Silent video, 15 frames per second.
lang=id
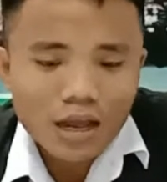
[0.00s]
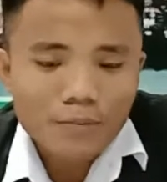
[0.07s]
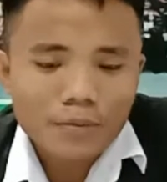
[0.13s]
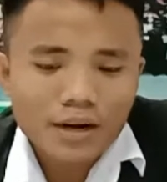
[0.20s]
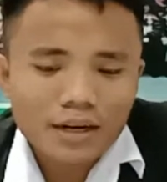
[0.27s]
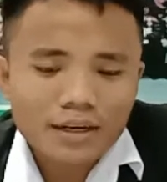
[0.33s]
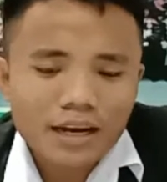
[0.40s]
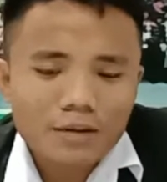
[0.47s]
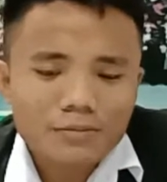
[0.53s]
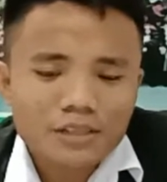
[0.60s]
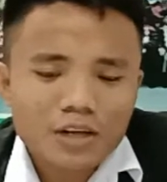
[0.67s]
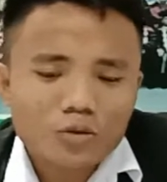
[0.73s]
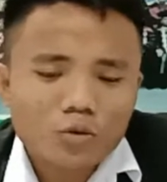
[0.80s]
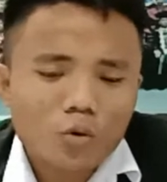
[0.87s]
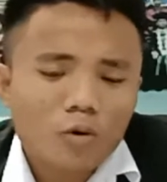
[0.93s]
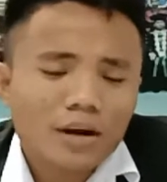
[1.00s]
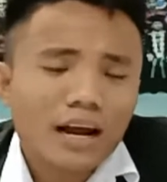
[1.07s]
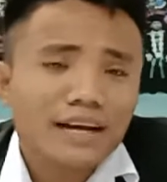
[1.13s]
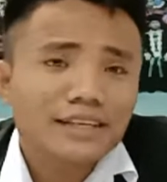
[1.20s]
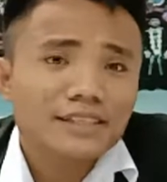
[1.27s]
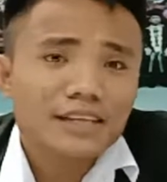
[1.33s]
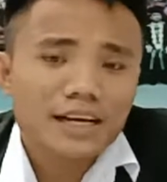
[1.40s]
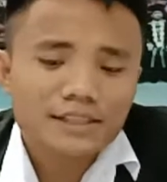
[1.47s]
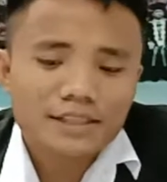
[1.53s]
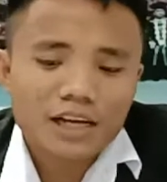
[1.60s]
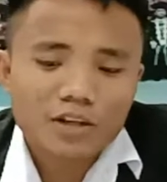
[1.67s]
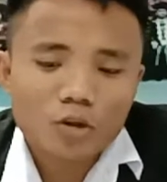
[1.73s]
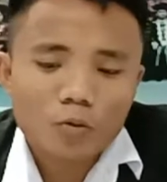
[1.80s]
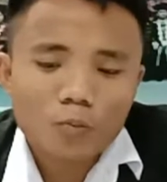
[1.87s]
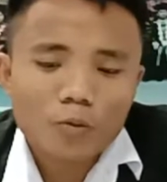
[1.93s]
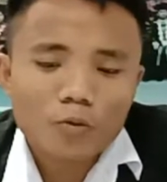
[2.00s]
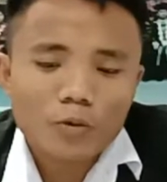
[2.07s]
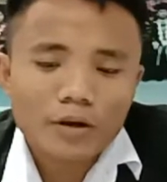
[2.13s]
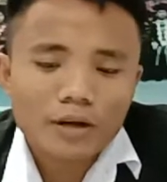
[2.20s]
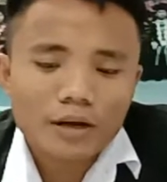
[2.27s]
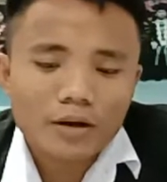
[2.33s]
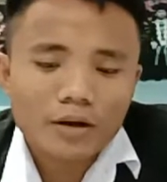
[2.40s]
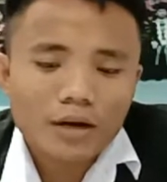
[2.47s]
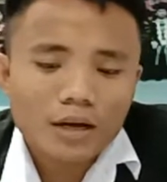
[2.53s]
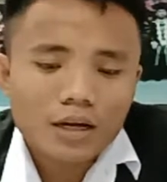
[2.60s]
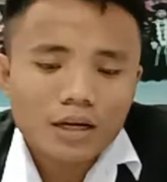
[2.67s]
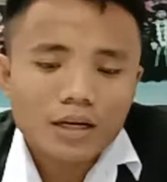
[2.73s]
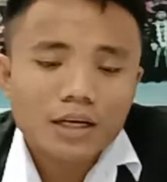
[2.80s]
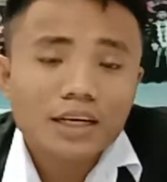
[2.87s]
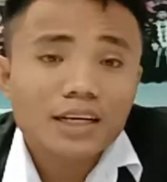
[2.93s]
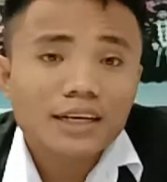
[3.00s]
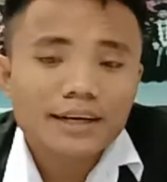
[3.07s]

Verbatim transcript: Maka dalam satu organisasi ataupun e,